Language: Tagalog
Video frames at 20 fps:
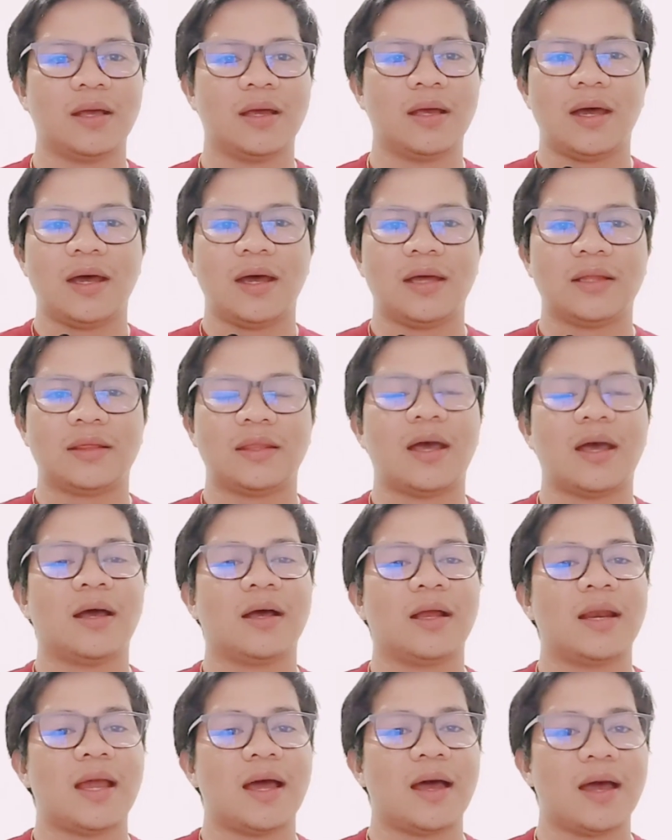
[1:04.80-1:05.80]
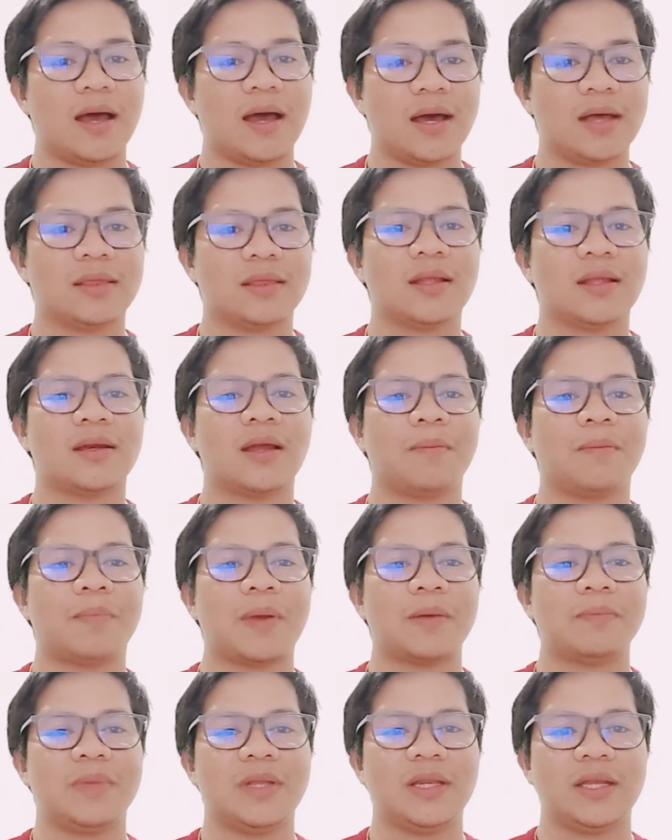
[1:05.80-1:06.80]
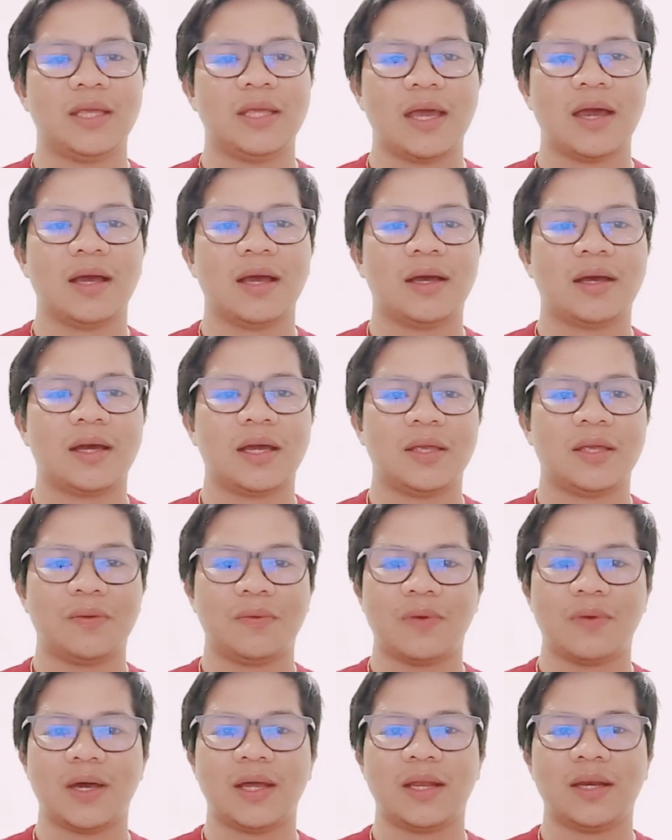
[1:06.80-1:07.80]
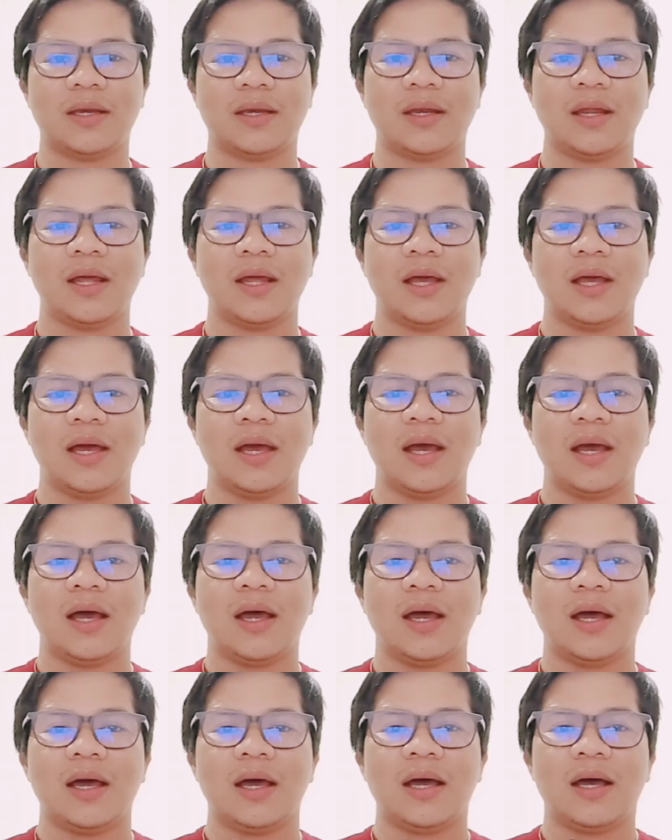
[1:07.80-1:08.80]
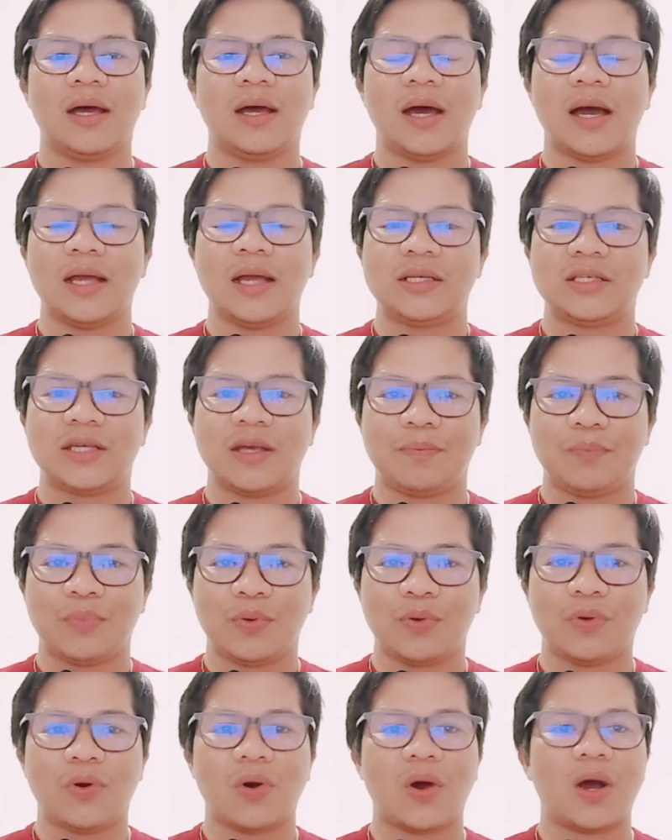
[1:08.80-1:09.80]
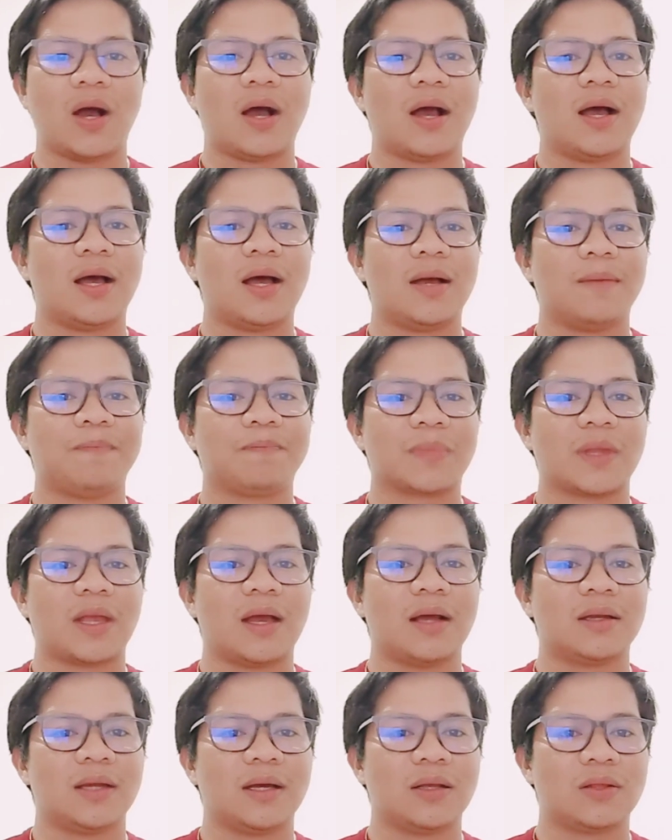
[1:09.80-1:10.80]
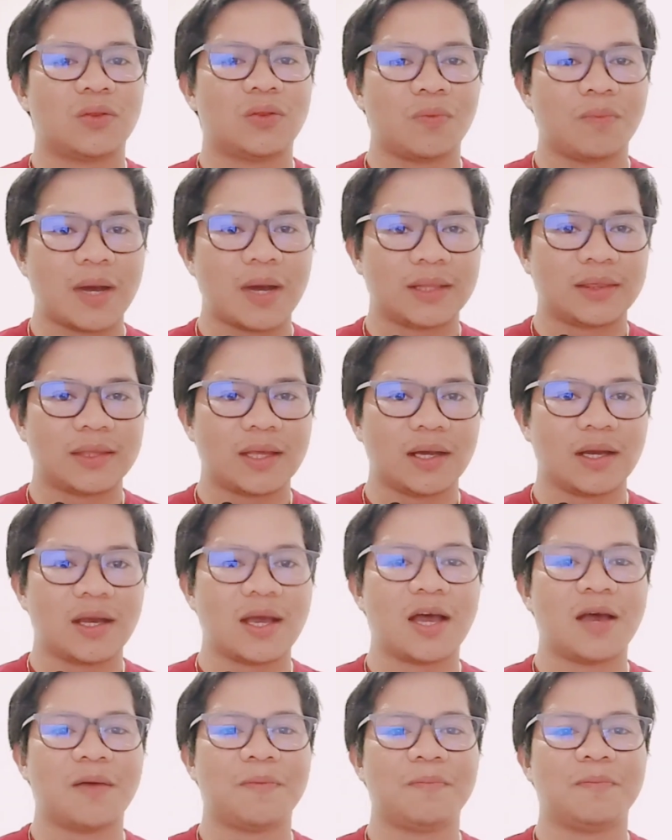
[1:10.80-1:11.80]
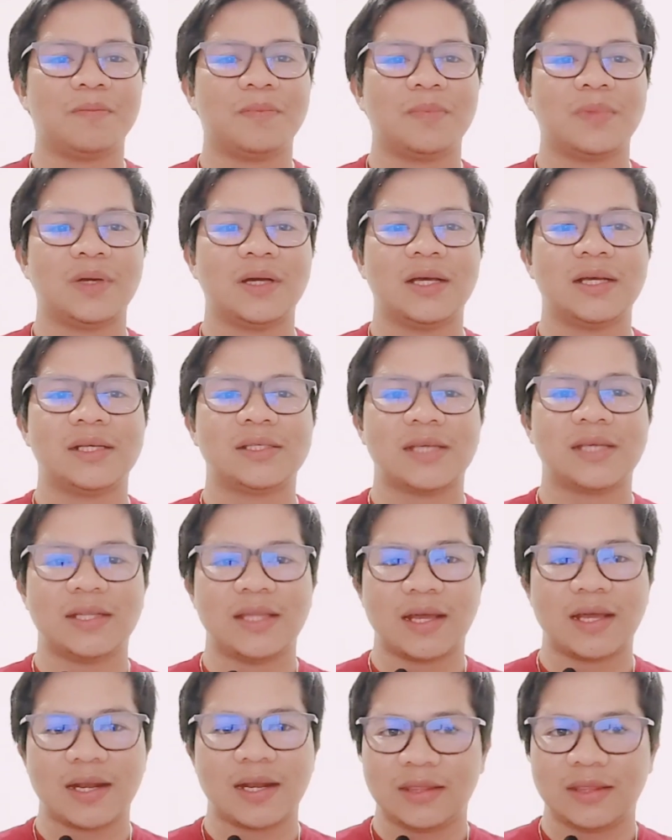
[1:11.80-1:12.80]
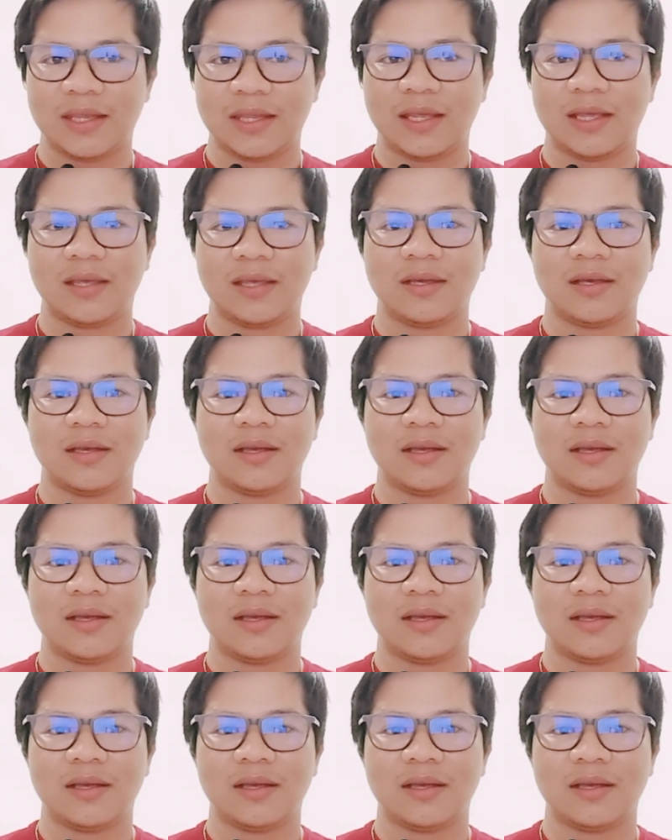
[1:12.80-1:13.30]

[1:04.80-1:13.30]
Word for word: At ang lahat na nagpabinyag kay Juan ay siya po ang nagtumatanggap sa darating.